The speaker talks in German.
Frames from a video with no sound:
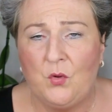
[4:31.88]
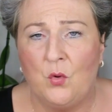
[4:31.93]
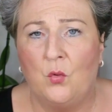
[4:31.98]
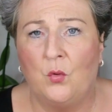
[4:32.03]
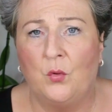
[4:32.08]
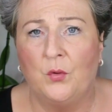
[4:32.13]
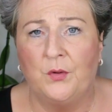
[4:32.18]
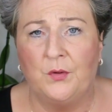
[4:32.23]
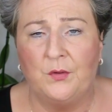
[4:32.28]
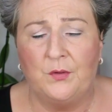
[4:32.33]

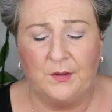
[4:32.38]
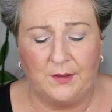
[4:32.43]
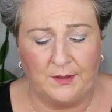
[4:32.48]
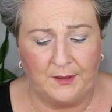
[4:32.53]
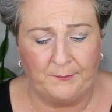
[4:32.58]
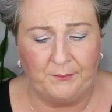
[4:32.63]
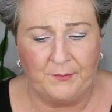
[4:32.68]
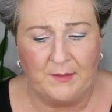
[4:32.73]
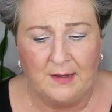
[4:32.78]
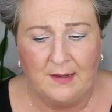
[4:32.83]
Und
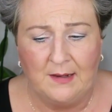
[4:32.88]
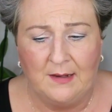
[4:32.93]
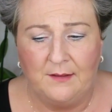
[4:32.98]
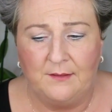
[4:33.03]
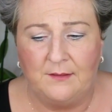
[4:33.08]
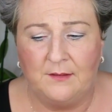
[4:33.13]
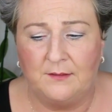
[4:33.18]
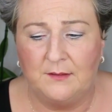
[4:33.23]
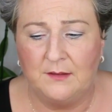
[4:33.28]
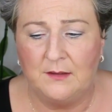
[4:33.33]
ähm,
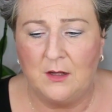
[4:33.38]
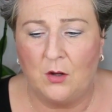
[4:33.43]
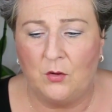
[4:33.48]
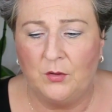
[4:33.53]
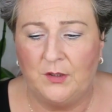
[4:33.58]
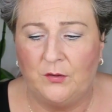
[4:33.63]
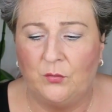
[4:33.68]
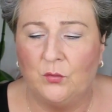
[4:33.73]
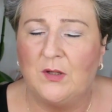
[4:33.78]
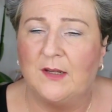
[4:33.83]
sie sind auch
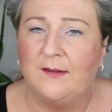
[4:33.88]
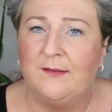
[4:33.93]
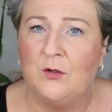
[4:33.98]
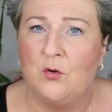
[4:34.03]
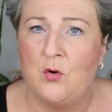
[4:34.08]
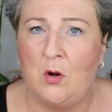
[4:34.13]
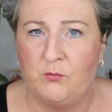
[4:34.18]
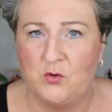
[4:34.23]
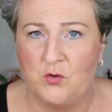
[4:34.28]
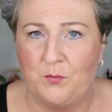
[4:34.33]
nicht so, dass sie
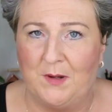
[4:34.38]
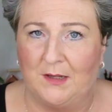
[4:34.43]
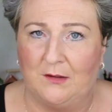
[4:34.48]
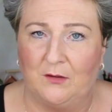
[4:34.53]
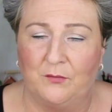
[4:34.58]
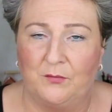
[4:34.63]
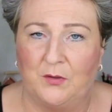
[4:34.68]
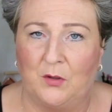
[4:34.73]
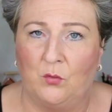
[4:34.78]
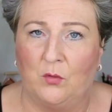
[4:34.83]

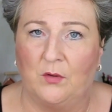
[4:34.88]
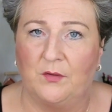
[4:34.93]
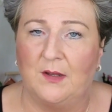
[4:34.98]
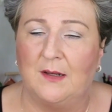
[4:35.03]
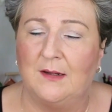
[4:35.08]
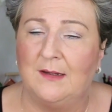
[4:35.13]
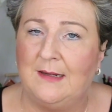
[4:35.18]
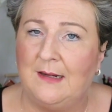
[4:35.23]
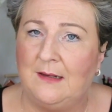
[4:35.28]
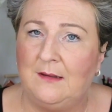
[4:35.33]
Kopfschmerzen
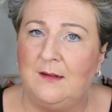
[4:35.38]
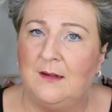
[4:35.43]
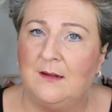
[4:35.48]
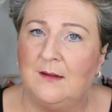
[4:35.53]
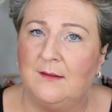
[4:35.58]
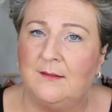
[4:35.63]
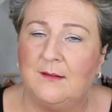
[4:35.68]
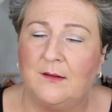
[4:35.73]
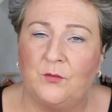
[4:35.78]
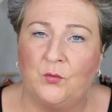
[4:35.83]
verursachen. Kennt ihr
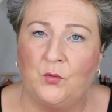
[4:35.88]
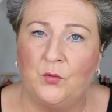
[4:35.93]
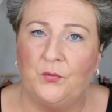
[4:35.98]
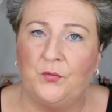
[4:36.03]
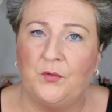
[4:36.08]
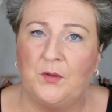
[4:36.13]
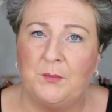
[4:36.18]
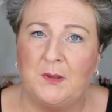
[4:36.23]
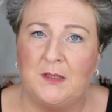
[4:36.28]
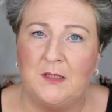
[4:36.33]
das? Das
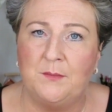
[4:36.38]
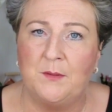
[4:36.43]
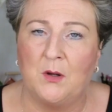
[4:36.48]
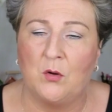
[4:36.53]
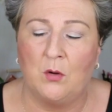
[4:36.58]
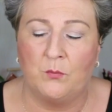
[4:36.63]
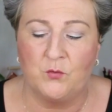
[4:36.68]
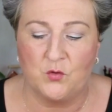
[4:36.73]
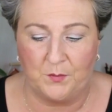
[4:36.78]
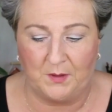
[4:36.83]
dürfte manchmal
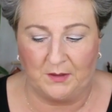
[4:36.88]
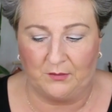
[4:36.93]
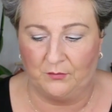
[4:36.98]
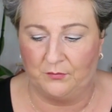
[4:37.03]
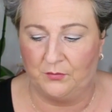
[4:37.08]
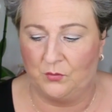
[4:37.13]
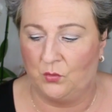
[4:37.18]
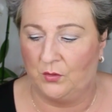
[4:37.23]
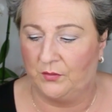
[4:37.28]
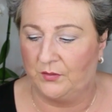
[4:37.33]
Kopfschmerzen
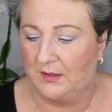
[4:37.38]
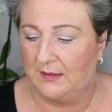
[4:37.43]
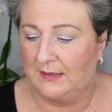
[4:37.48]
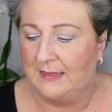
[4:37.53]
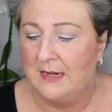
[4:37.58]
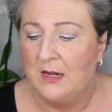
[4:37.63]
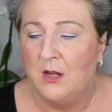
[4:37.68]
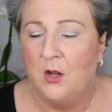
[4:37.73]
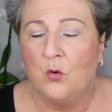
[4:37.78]
verursachen.